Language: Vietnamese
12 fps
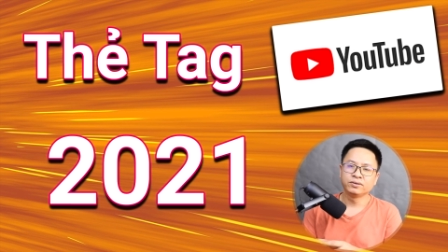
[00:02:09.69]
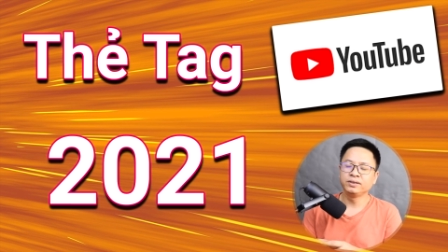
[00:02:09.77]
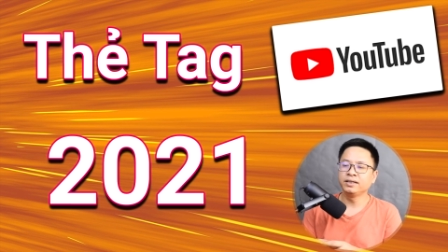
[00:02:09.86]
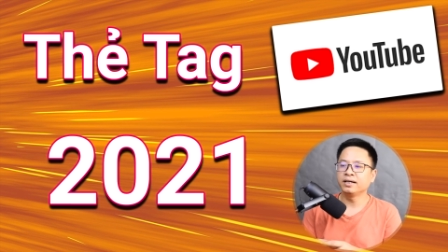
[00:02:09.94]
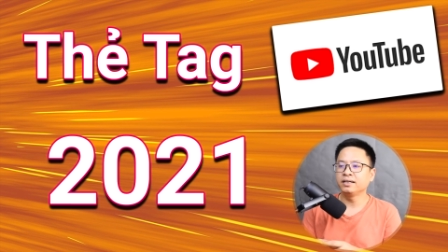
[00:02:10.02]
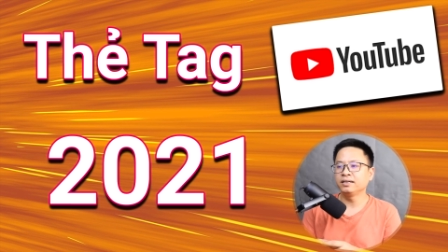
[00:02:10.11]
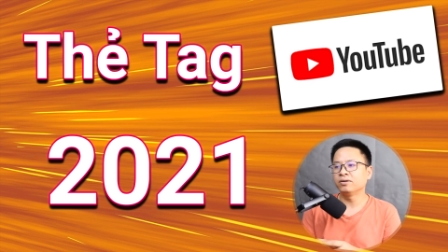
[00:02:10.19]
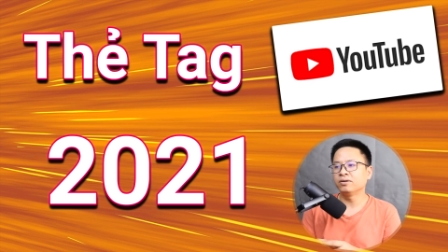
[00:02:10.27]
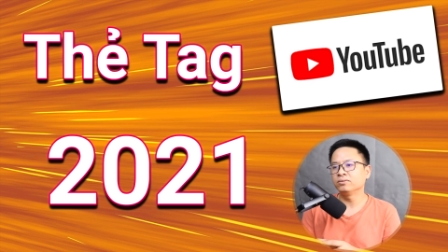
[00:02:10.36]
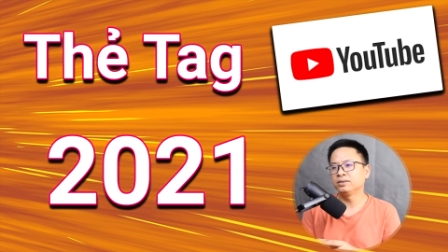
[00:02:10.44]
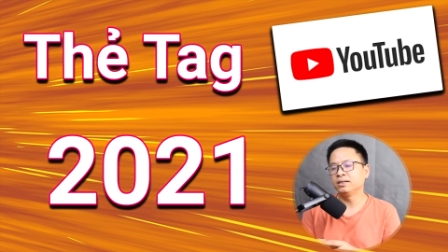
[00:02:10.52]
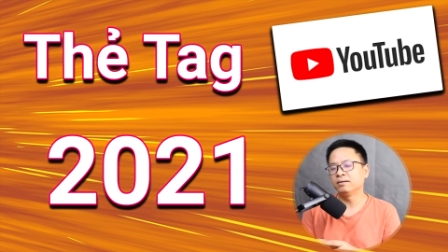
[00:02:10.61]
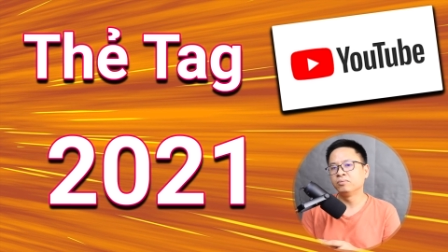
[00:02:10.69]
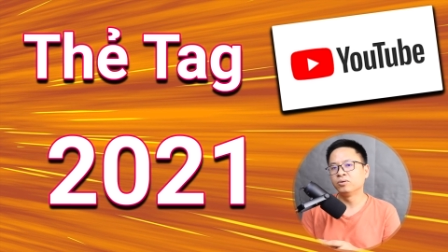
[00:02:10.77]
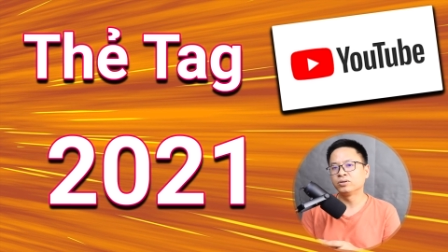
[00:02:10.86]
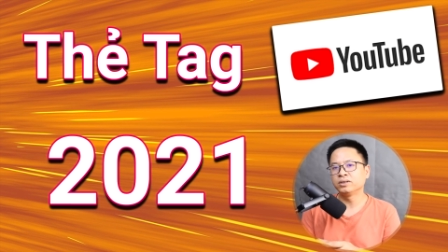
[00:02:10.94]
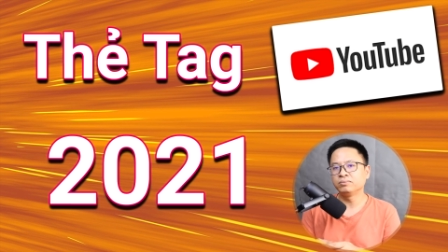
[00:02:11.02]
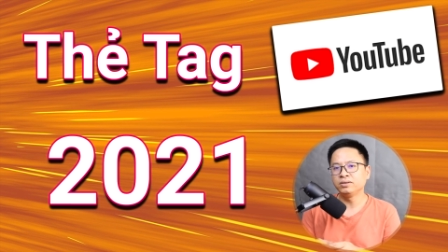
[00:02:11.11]
Tuy nhiên ấy, nó cũng chỉ là
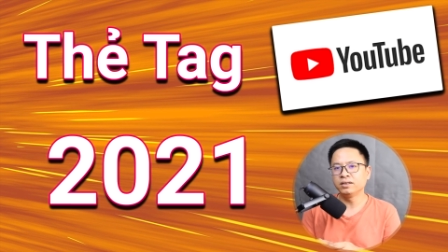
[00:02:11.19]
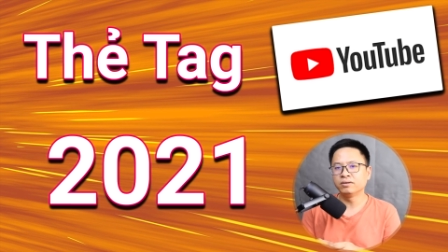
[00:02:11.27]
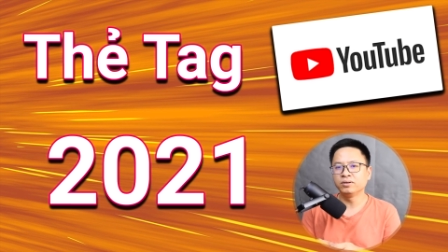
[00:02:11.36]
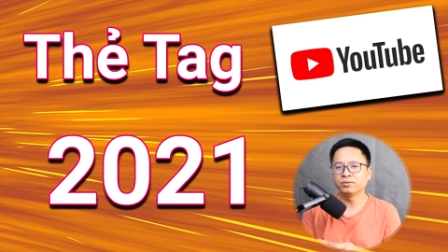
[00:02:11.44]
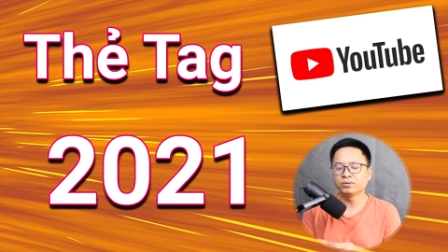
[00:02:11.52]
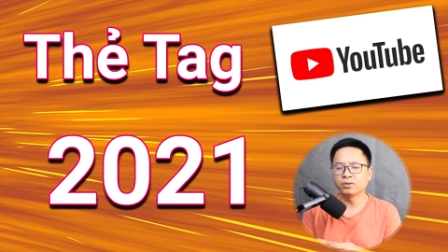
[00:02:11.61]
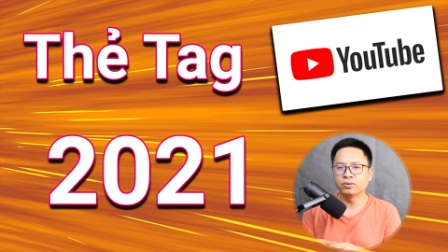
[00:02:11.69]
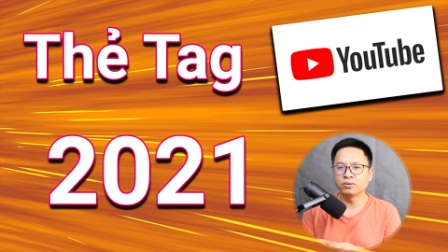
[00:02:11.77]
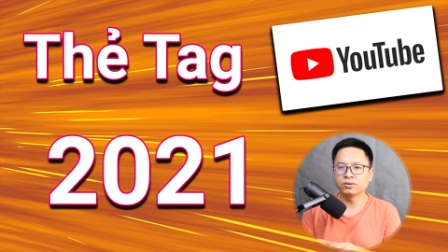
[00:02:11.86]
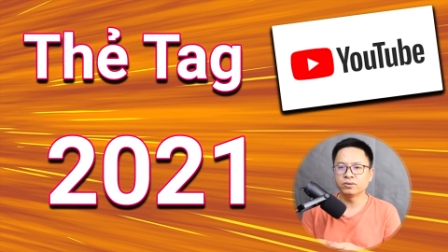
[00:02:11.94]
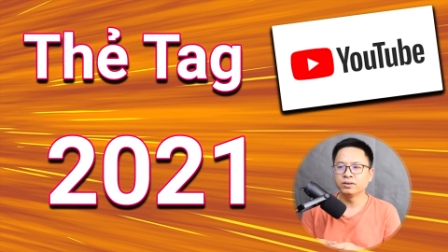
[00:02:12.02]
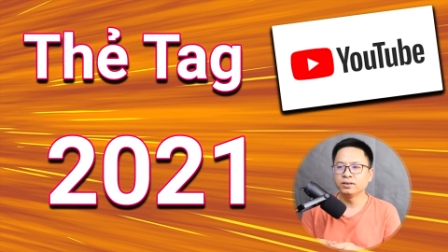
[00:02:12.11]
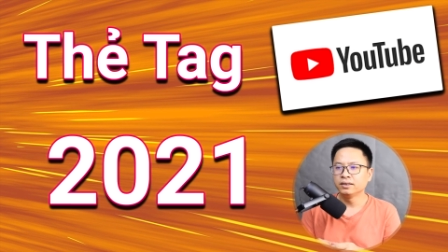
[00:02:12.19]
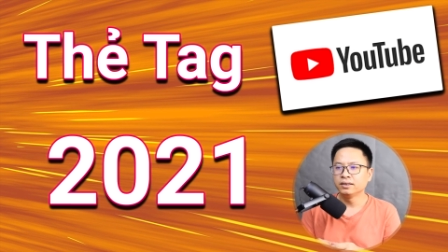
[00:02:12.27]
một trong nhiều yếu tố thôi.